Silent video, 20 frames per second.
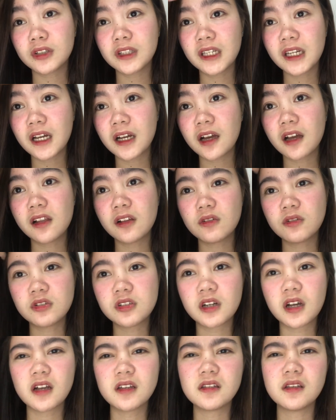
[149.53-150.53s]
tinanggal ko
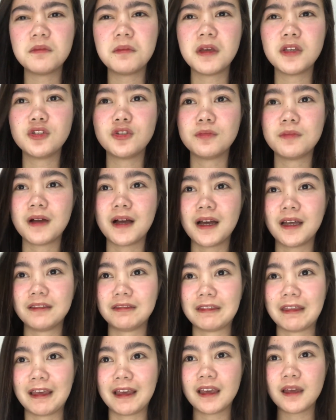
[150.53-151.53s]
siya kasi medyo
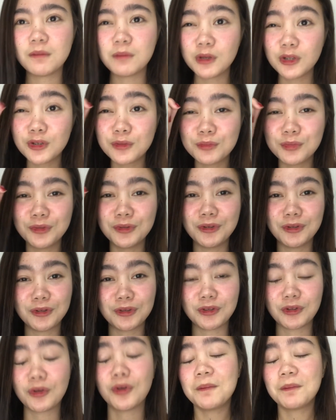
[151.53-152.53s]
makati. Kaya binubunot
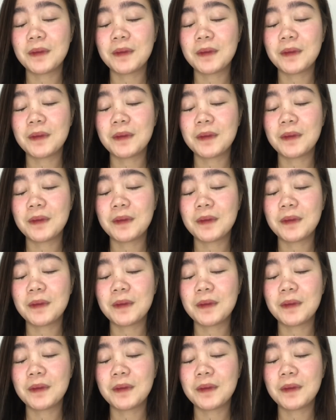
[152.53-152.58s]
ko.